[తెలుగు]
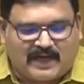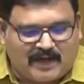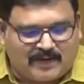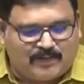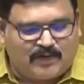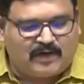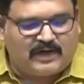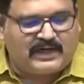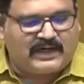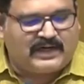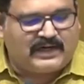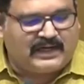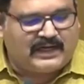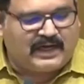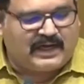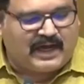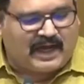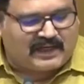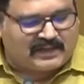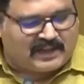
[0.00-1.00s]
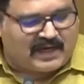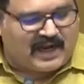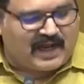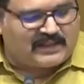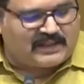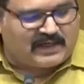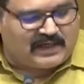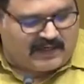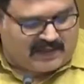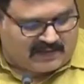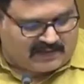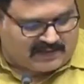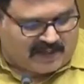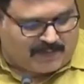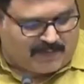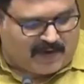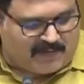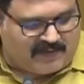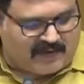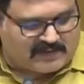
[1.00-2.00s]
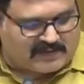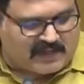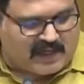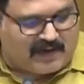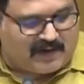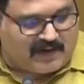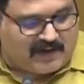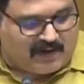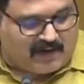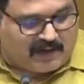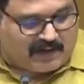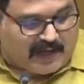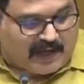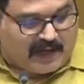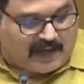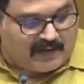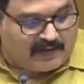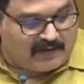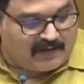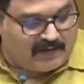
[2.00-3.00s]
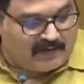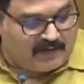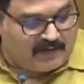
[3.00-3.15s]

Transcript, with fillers: జగన్మోహన్ రెడ్డి గారు అర్ధరాత్రి సమావేశాల్లో ఏమన్నా